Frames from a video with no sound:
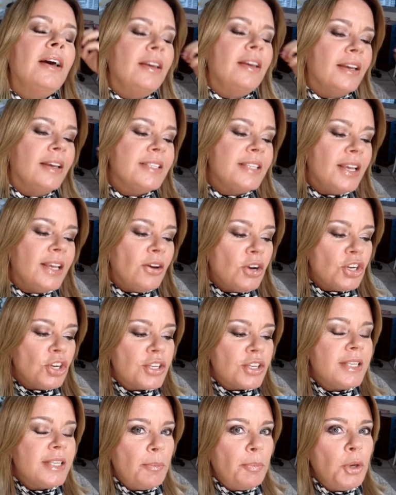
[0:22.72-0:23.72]
E é essa, eu acho
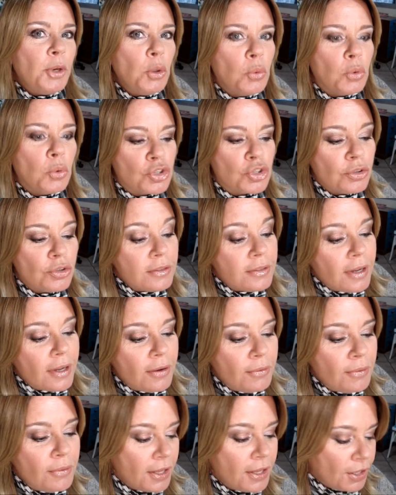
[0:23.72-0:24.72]
que é sempre útil.
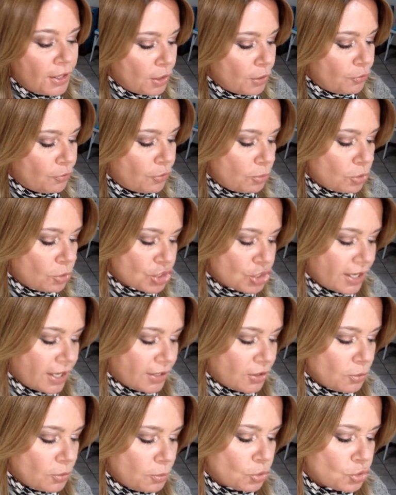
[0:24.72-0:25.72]
Então, eu vou mostrar
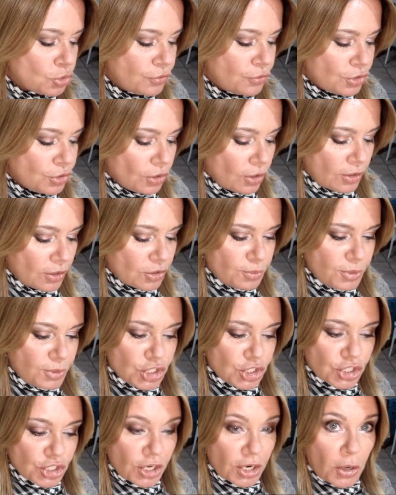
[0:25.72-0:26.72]
aqui meus, as
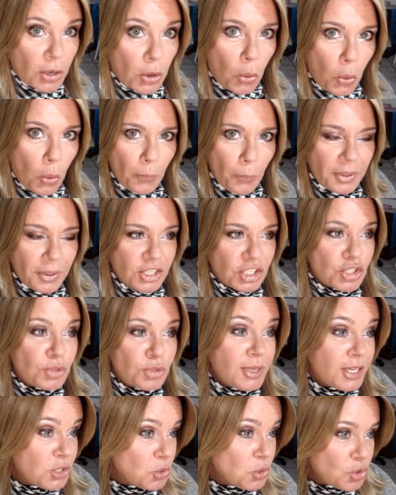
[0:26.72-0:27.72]
minhas comprinhas,
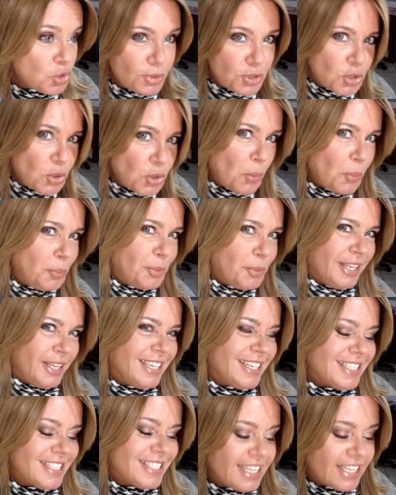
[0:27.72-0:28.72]
minhas últimas
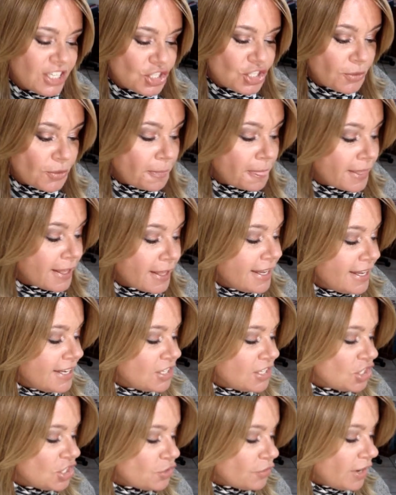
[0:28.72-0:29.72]
comprinhas, gente.
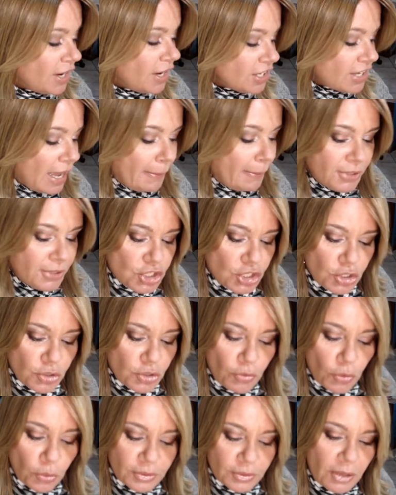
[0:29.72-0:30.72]
Gente, eu, ah, rapidinho,
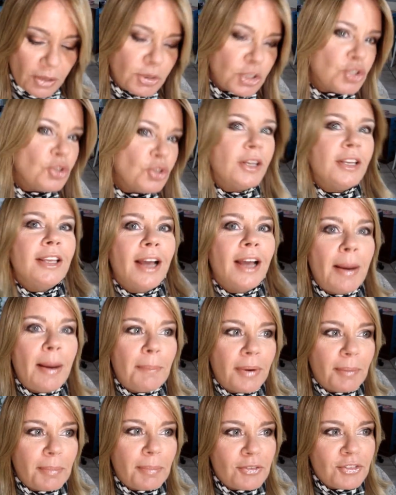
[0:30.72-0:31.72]
eu vou contar uma historinha
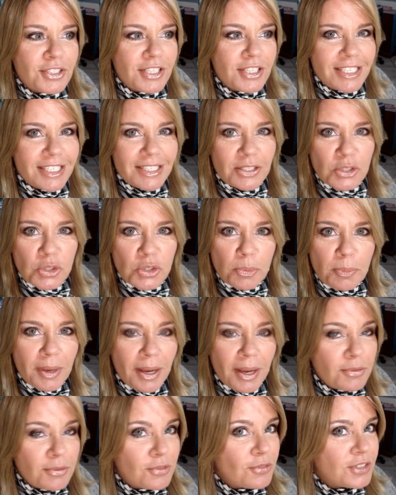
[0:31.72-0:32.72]
pra vocês, super
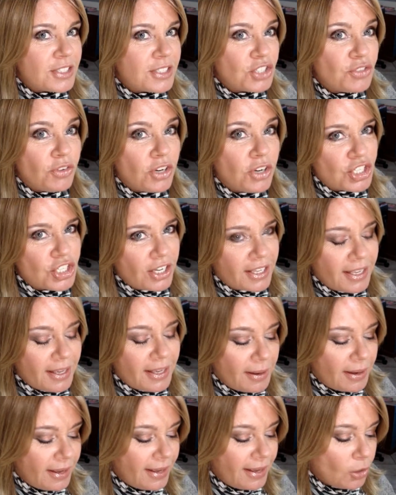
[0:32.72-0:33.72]
rápido, vocês vão achar que
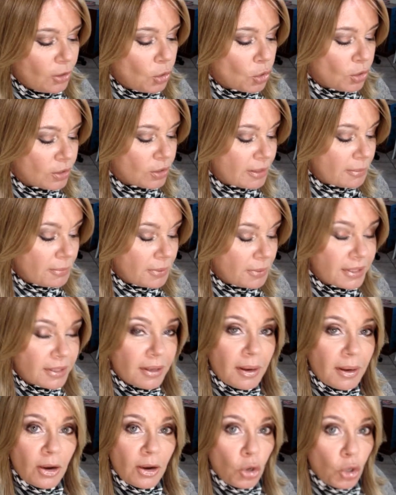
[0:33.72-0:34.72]
é, é lorota, minha,
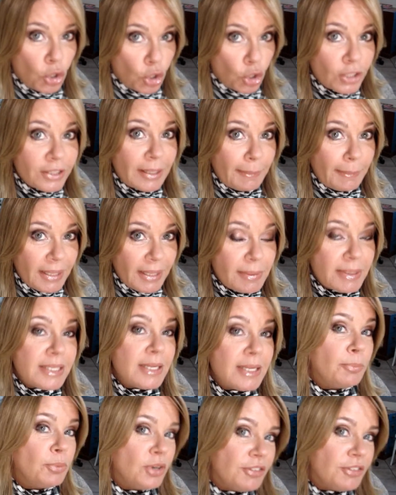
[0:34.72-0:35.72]
lorota minha, mas
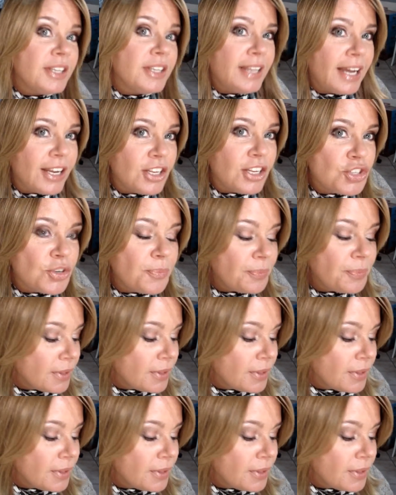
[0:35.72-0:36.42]
é pura verdade.